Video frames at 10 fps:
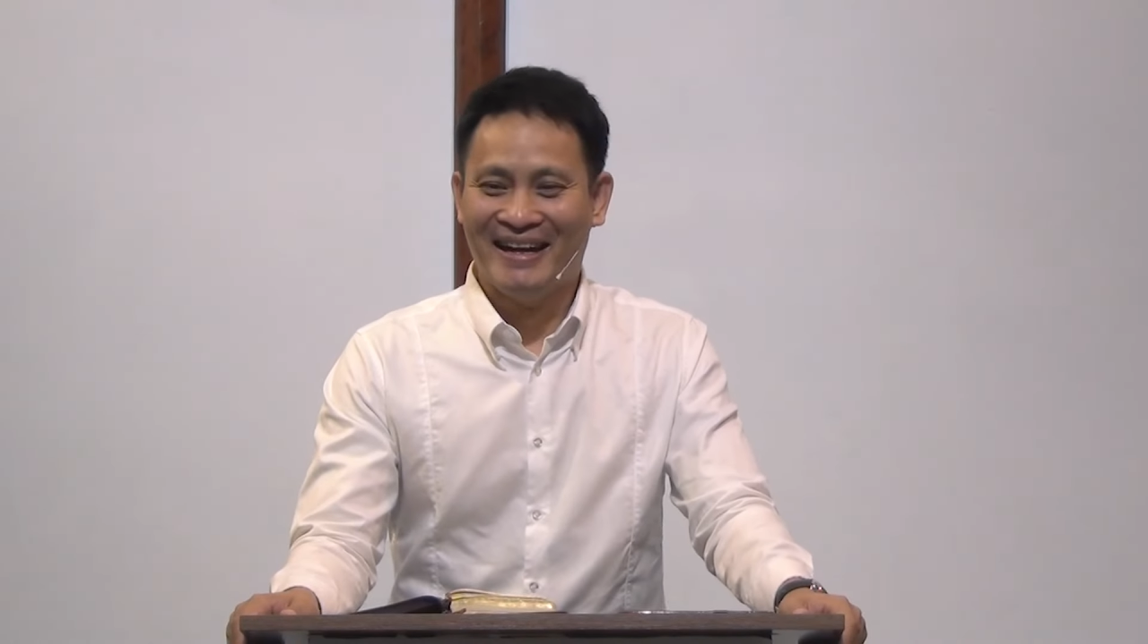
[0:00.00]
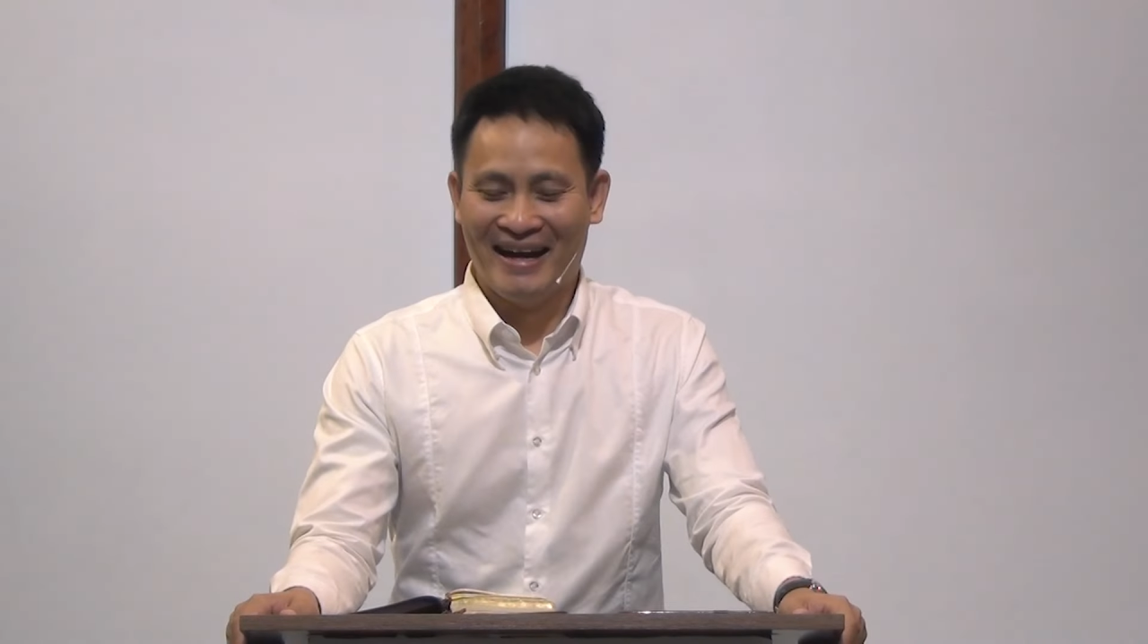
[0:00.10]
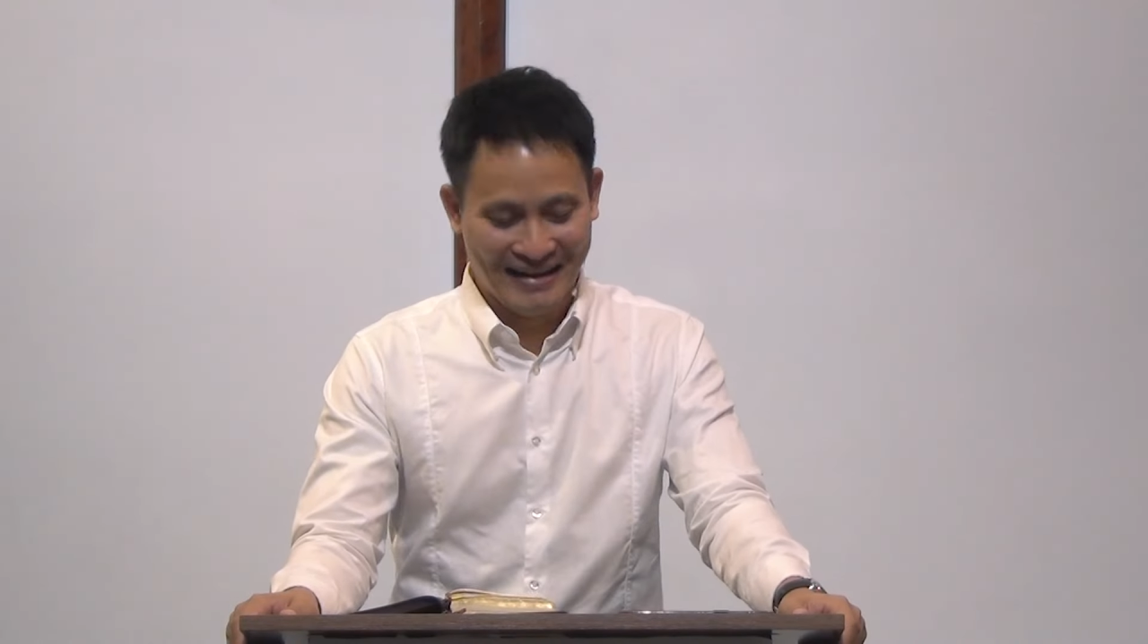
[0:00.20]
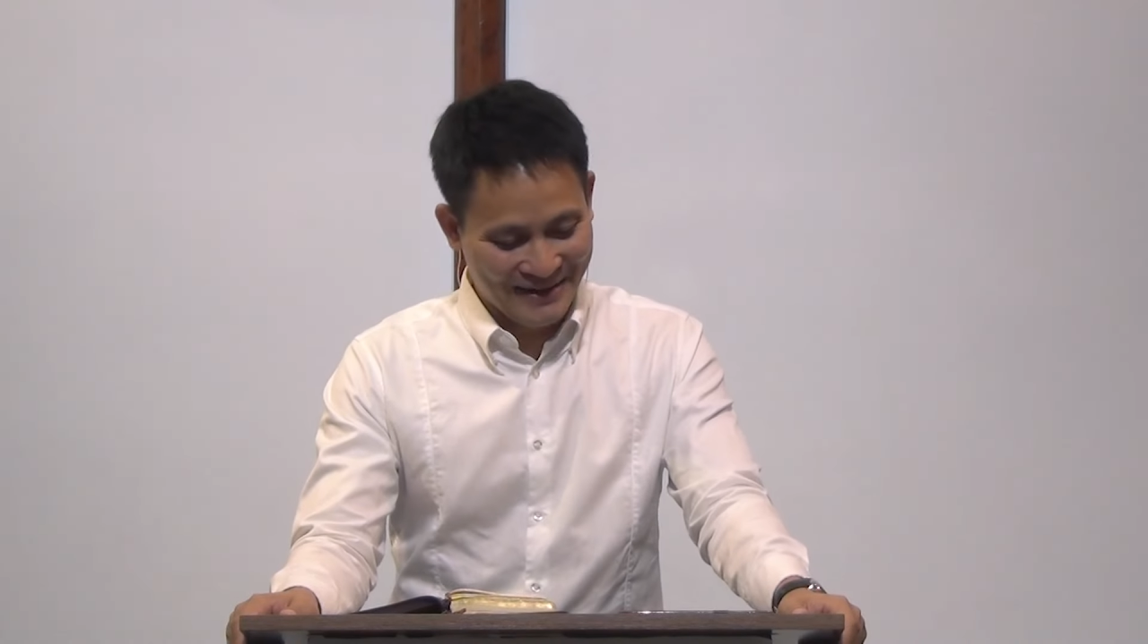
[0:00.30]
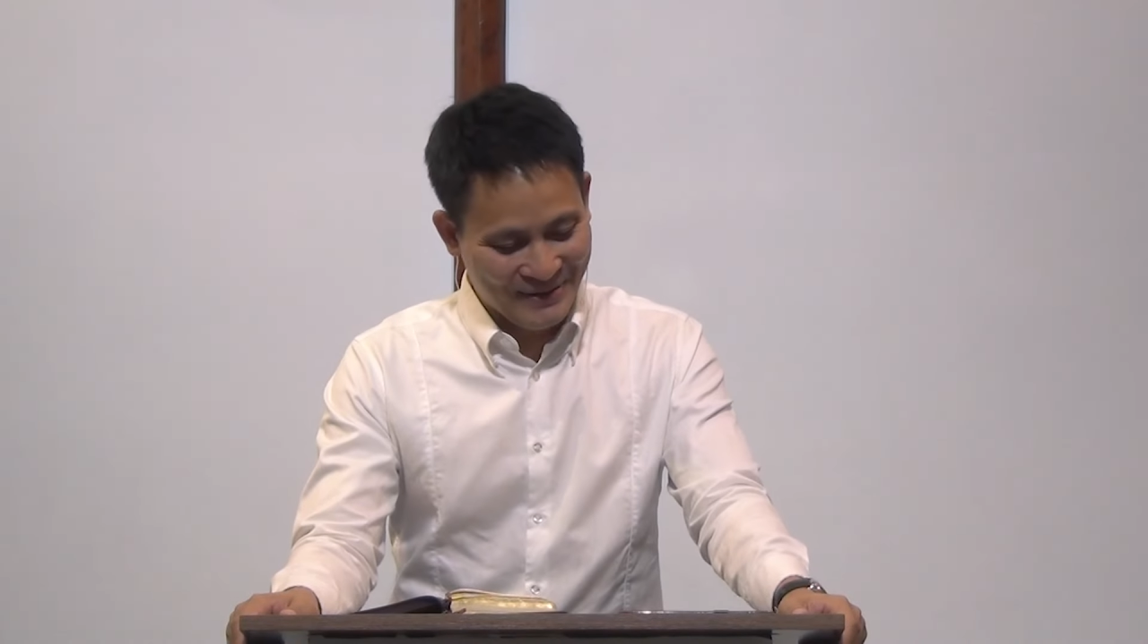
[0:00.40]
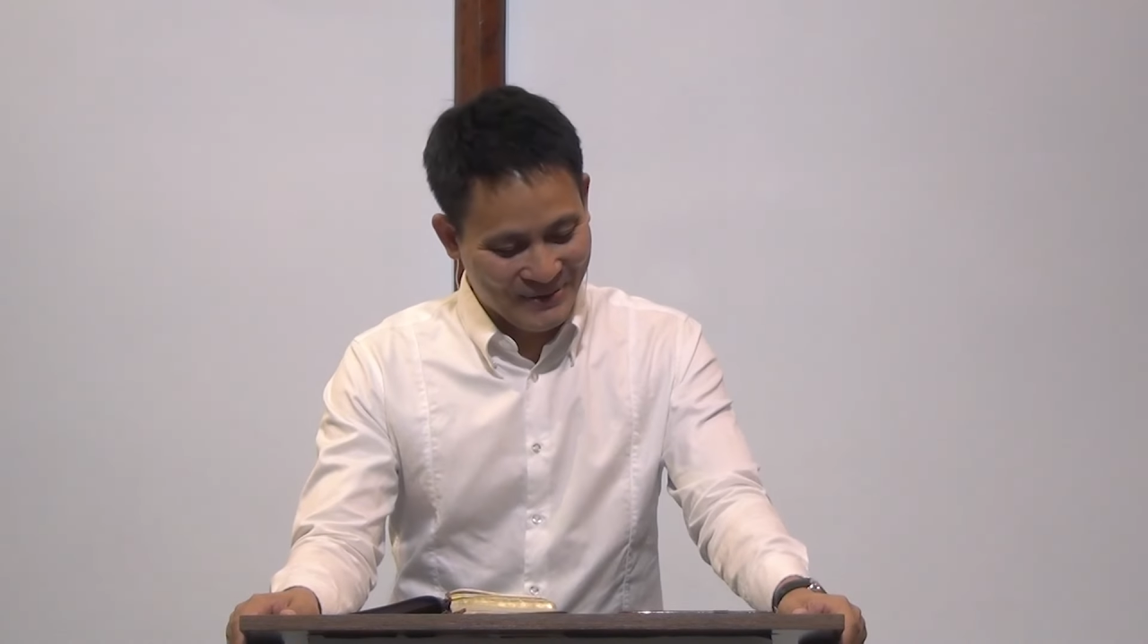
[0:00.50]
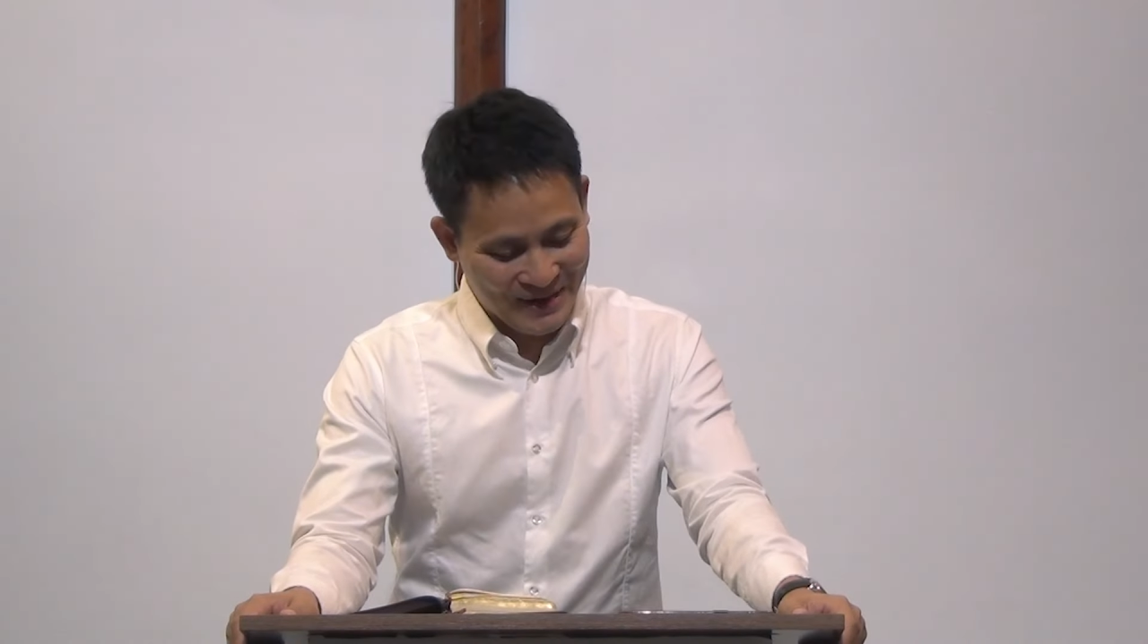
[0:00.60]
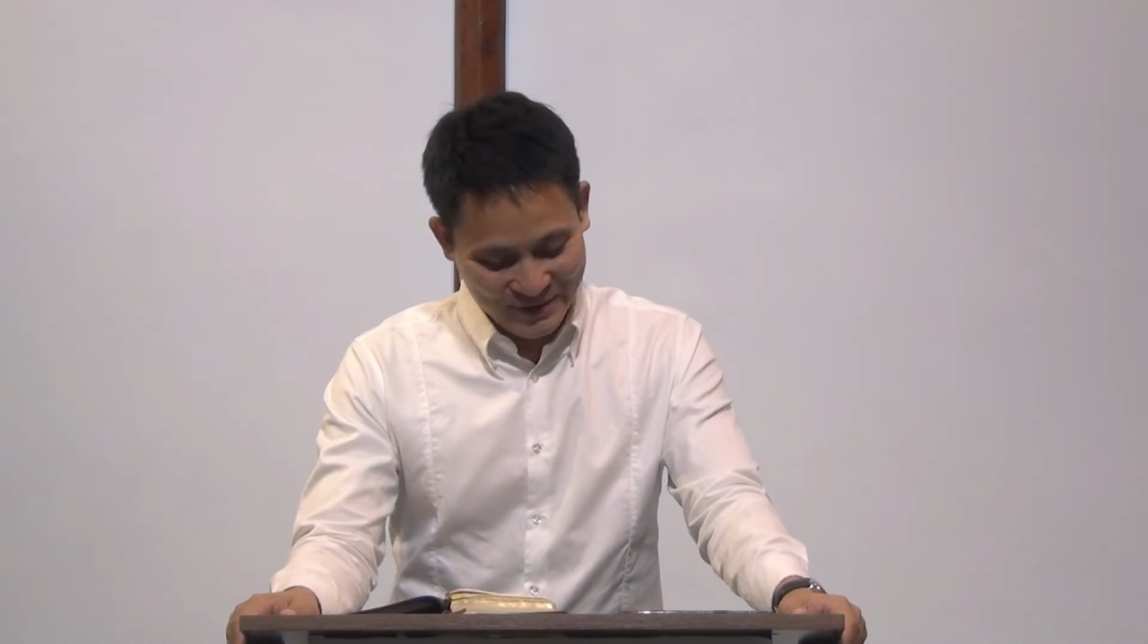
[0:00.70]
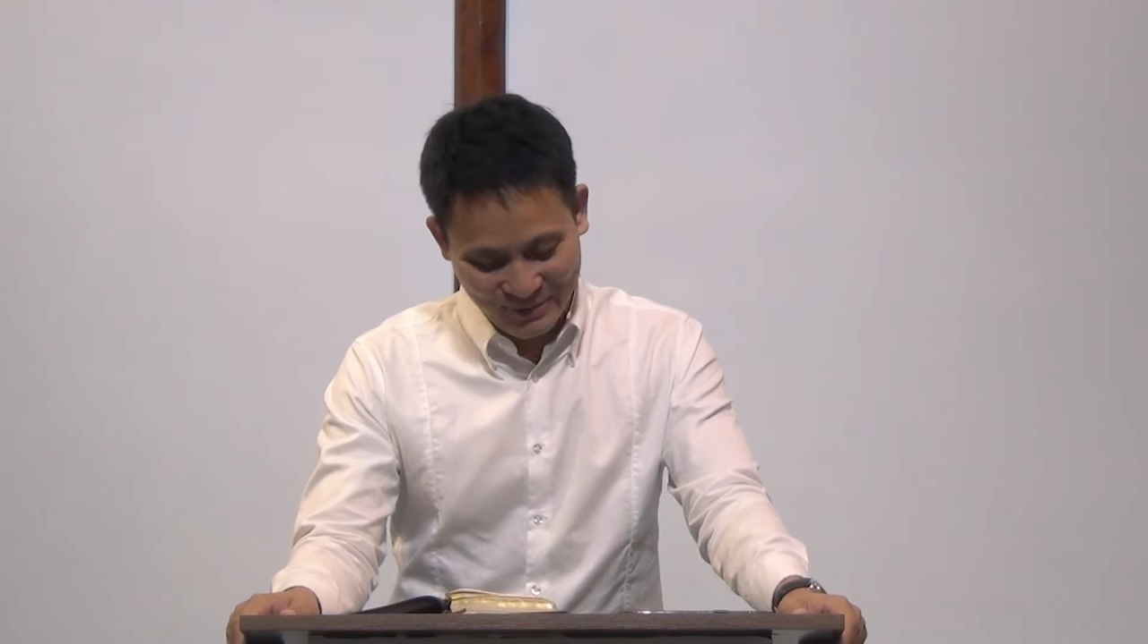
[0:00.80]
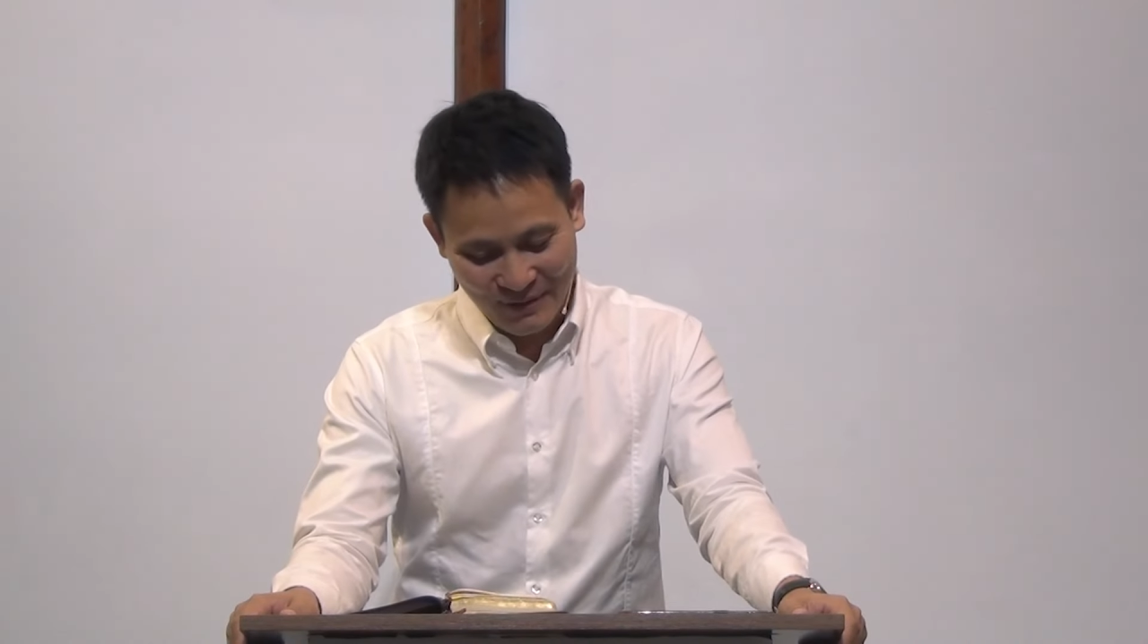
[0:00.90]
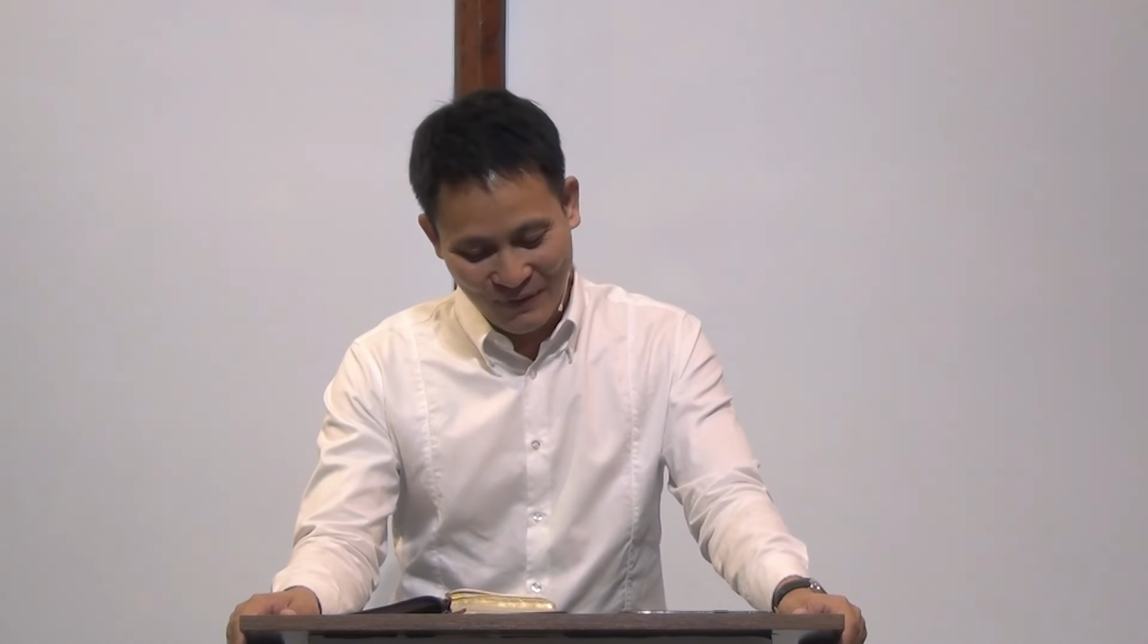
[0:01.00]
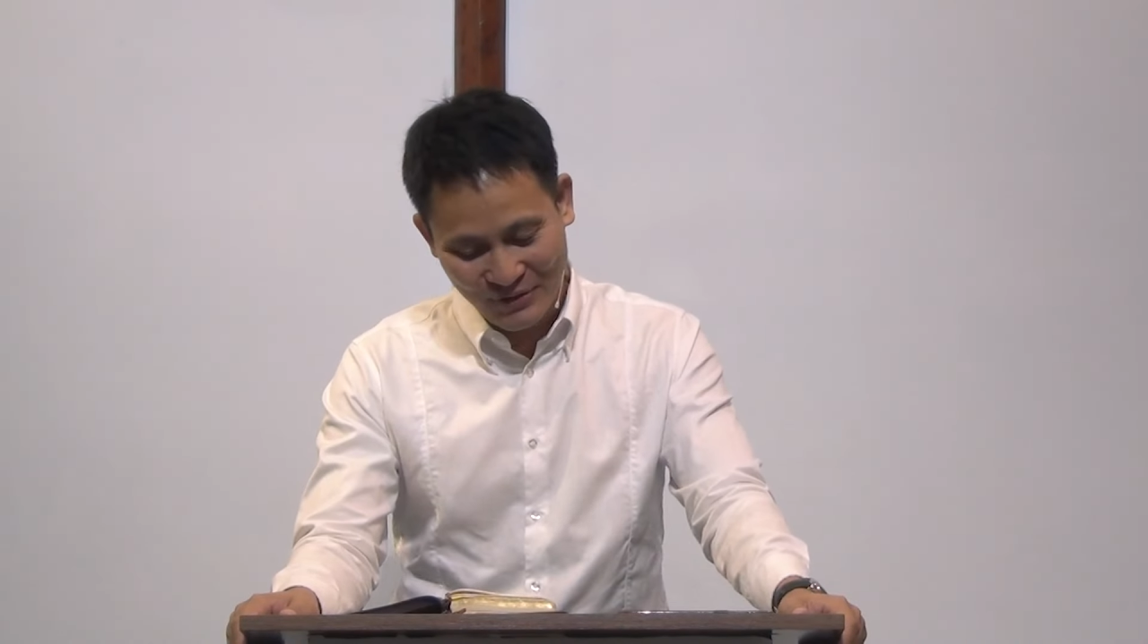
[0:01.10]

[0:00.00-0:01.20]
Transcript: hallelujah chúng ta vỗ